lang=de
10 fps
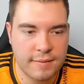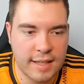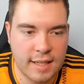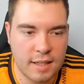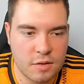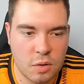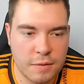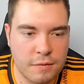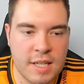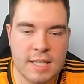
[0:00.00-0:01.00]
es war eine
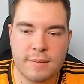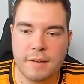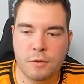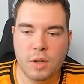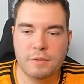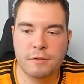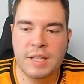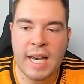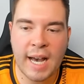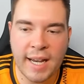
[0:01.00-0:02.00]
Katastrophe. 4-2 Fürth,
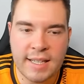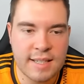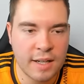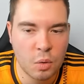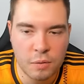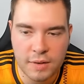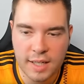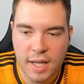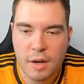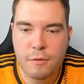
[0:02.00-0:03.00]
4-1
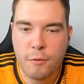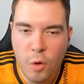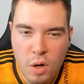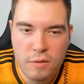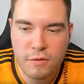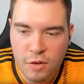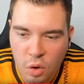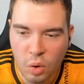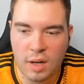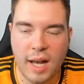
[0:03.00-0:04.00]
Hannover,
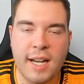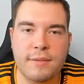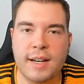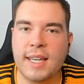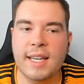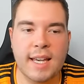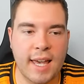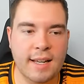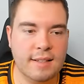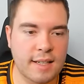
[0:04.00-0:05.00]
5-0 einfach gegen
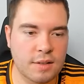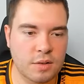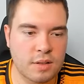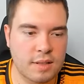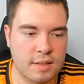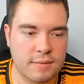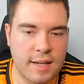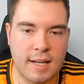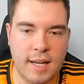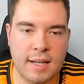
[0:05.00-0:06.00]
Hertha und das
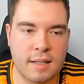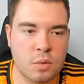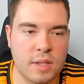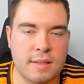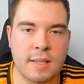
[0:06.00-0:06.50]
war leider nur